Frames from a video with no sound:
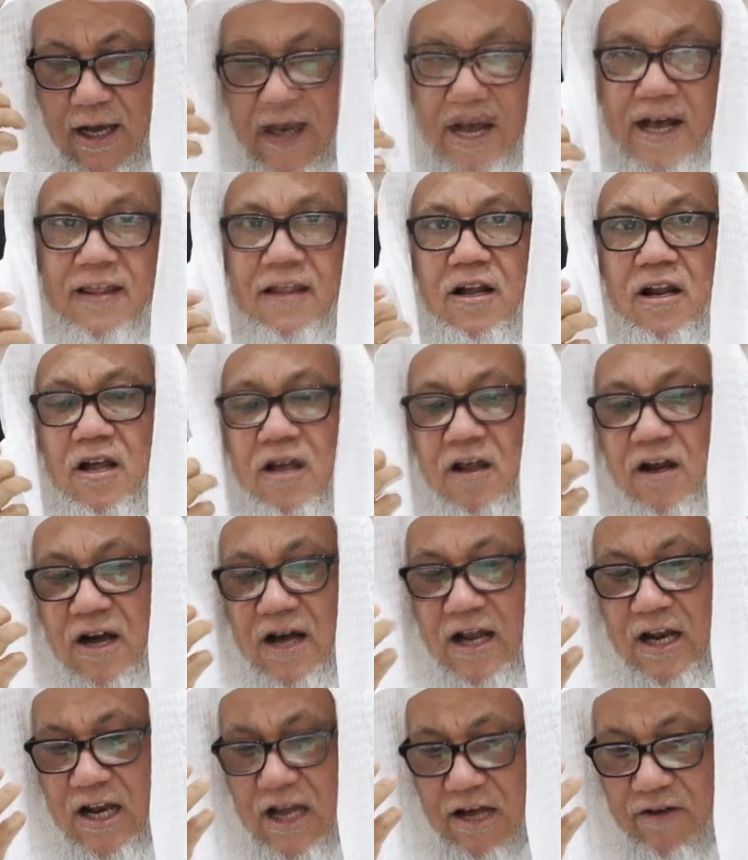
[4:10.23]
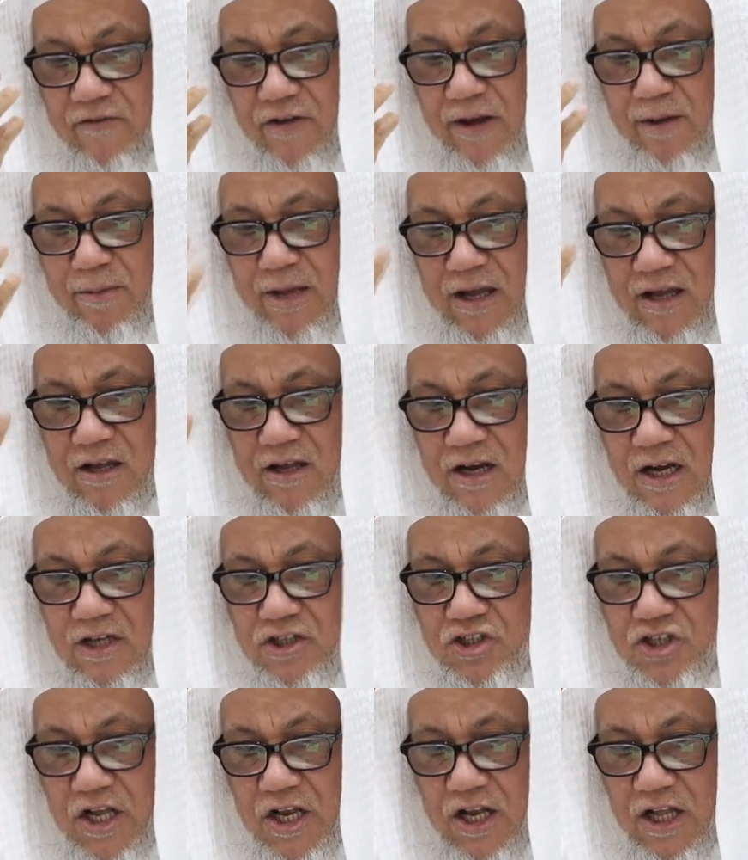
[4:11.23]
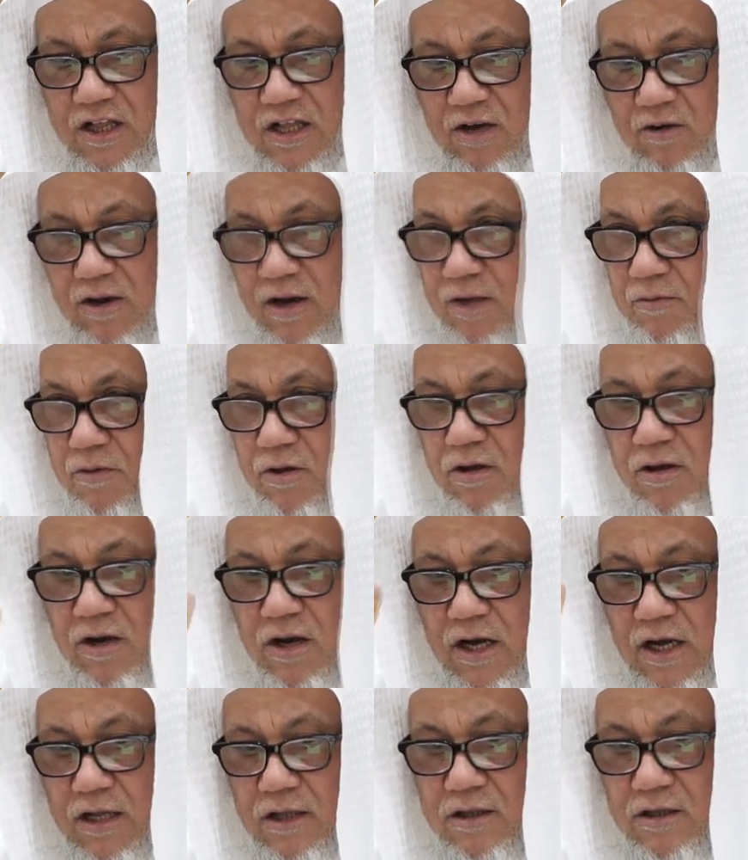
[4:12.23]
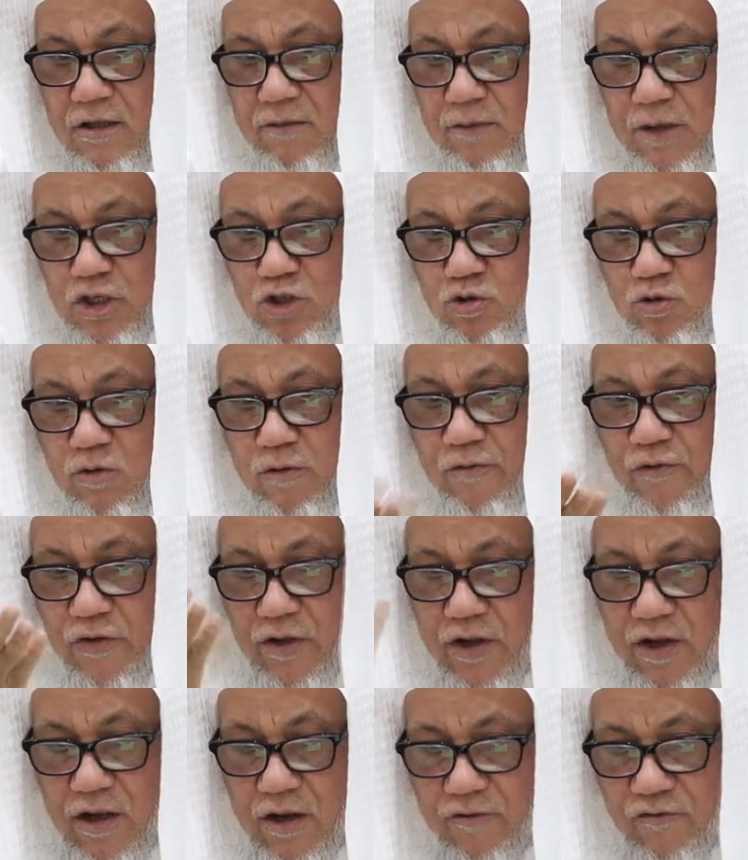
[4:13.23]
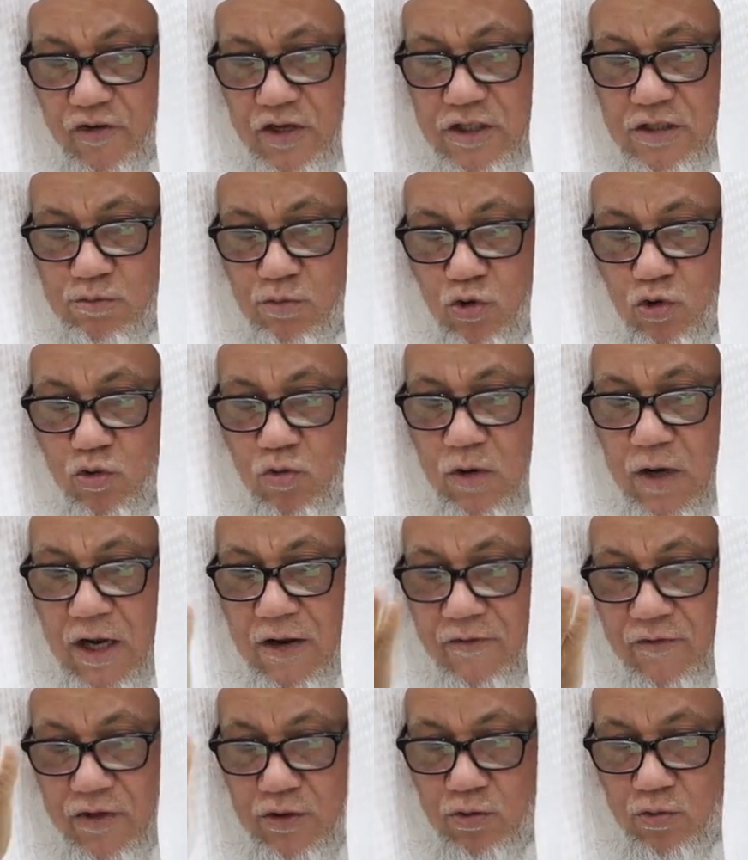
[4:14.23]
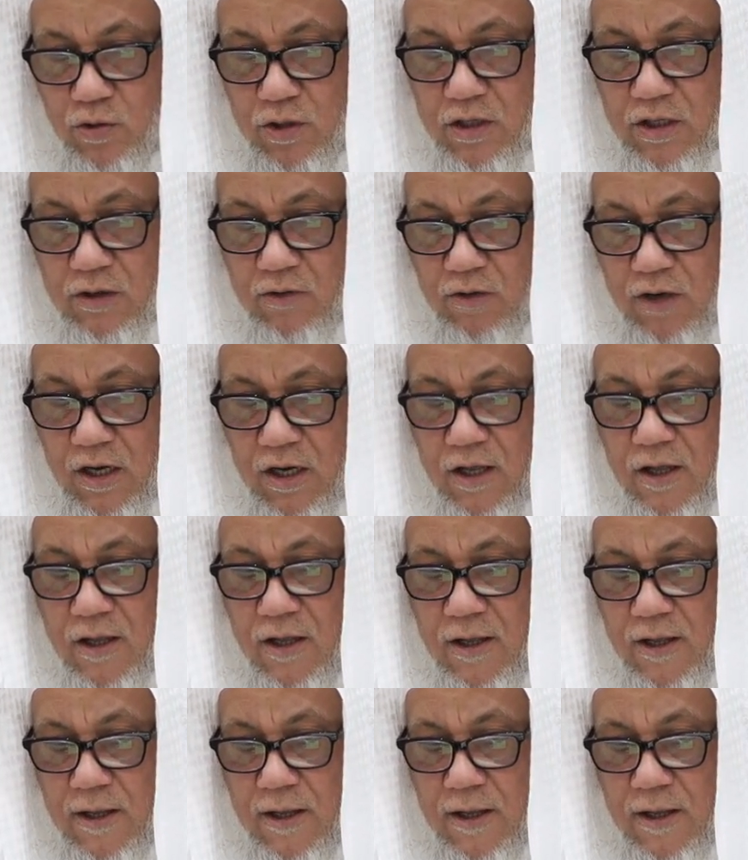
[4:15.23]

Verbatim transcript: هذه القراءة النافعة ما قراءة جريدة ولا قراءة منشور في الفيسبوك ولا في تويتر ولا